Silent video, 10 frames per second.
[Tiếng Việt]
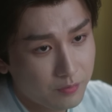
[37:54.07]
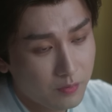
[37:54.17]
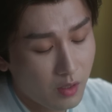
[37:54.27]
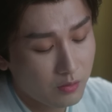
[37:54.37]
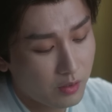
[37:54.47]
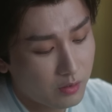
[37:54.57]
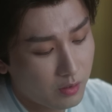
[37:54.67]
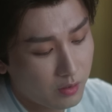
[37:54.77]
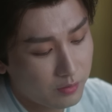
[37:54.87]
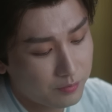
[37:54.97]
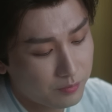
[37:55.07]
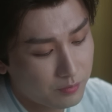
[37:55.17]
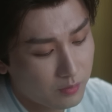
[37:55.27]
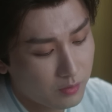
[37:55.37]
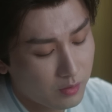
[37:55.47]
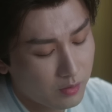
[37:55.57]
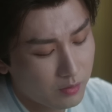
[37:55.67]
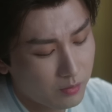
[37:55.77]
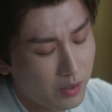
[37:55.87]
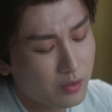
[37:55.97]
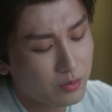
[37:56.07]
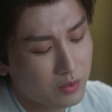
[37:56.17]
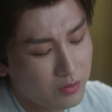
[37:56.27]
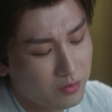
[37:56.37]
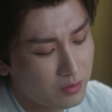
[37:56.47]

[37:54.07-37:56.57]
đó ta cũng bị bệnh tim, hắn đến nhà ta trộm